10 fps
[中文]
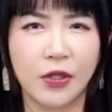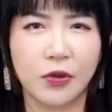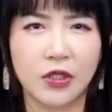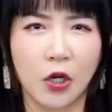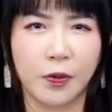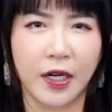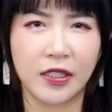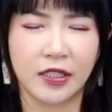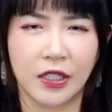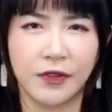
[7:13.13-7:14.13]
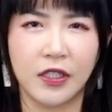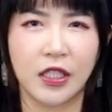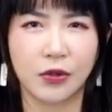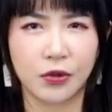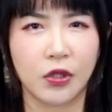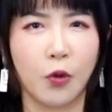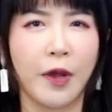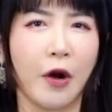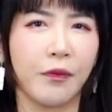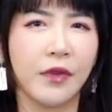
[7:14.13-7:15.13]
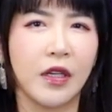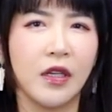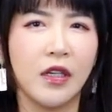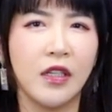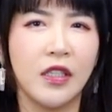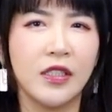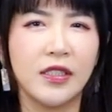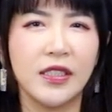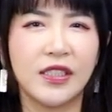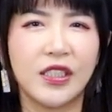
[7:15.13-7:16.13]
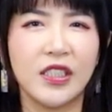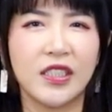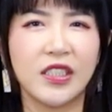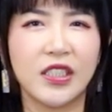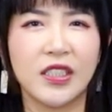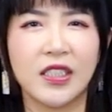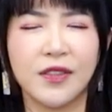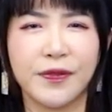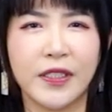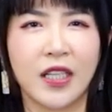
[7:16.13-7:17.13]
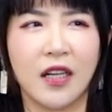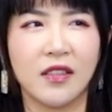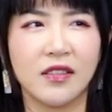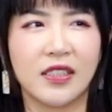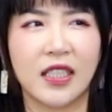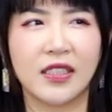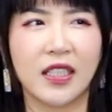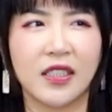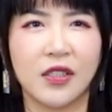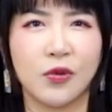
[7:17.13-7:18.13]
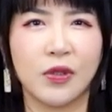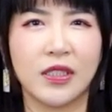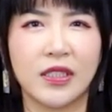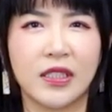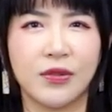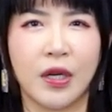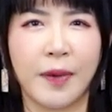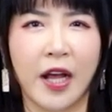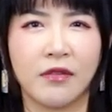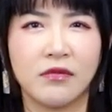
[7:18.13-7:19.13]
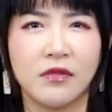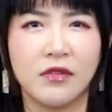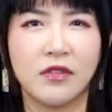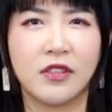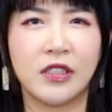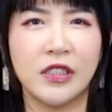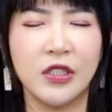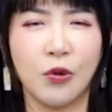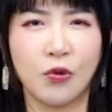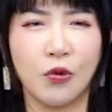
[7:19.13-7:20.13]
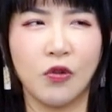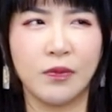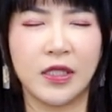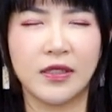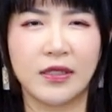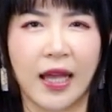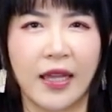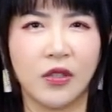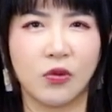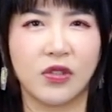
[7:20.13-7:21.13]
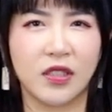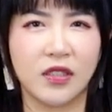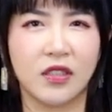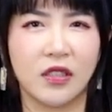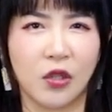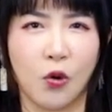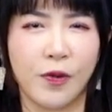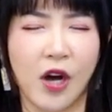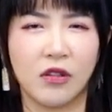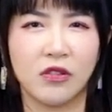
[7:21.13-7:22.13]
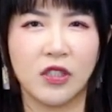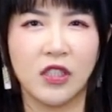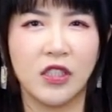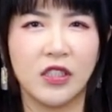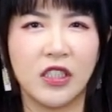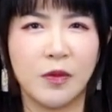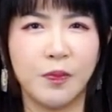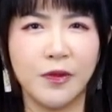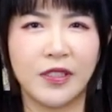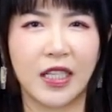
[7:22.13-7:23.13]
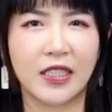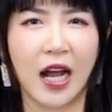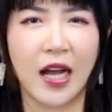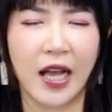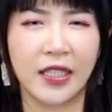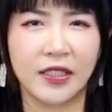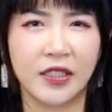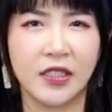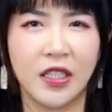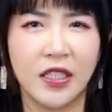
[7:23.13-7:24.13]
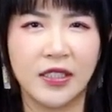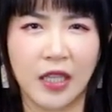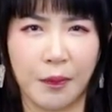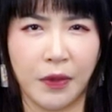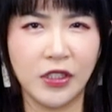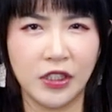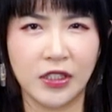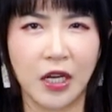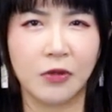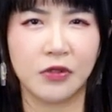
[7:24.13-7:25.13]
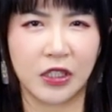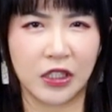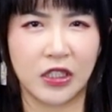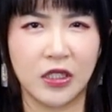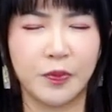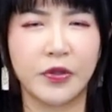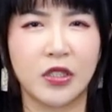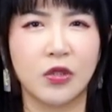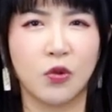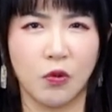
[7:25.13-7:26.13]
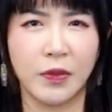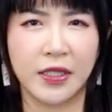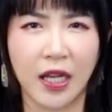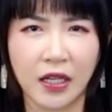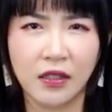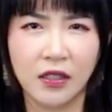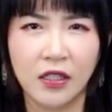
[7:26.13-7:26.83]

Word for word: 有照片的身份证去投票，这其实是一个非常简单的逻辑思维吧。只有公民才有资格投票，你不检查 I D 怎么知道你是不是公民呢？